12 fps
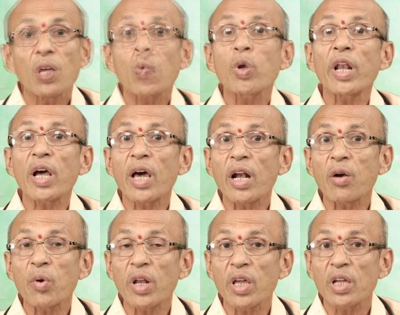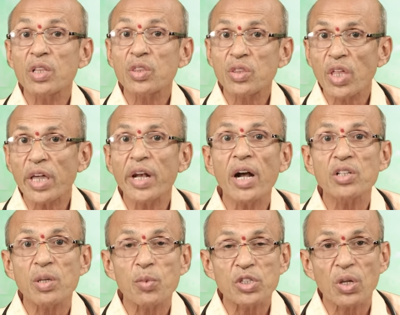కొన్ని రకాలైనటువంటి థైరాయిడ్
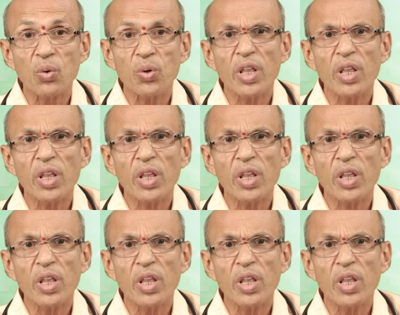సమస్యలు